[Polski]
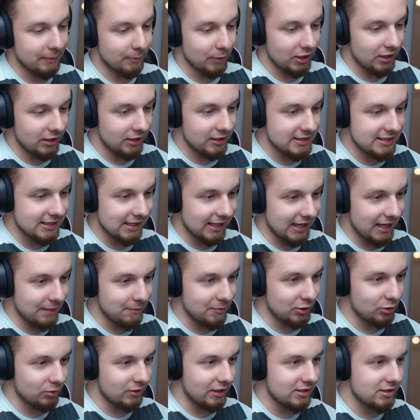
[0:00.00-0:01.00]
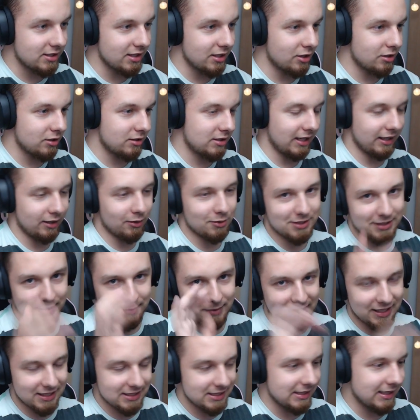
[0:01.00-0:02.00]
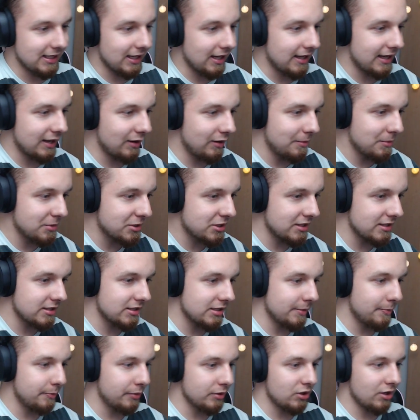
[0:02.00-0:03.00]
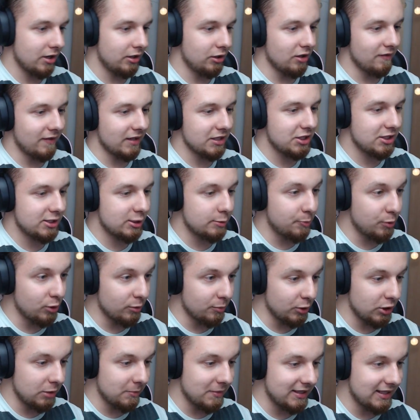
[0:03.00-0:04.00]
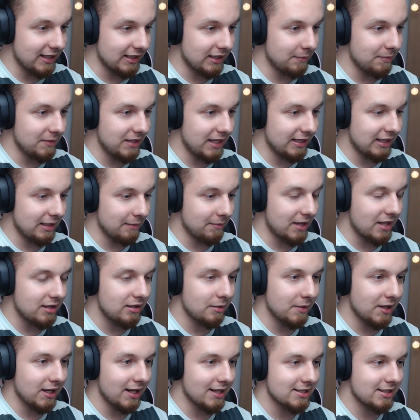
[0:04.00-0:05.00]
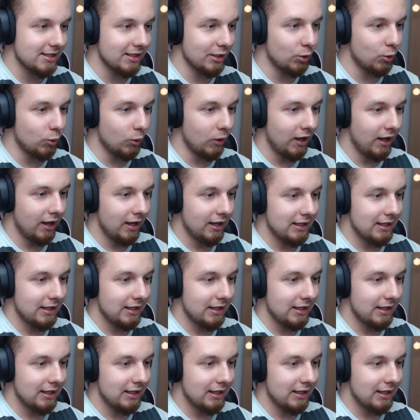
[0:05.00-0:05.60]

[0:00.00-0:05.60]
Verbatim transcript: wiem, e, zagrajmy tutaj sobie z jakiegoś tam klasyka, grałem, że sobie potrenować, spróbujmy takim deckiem na tym klasyku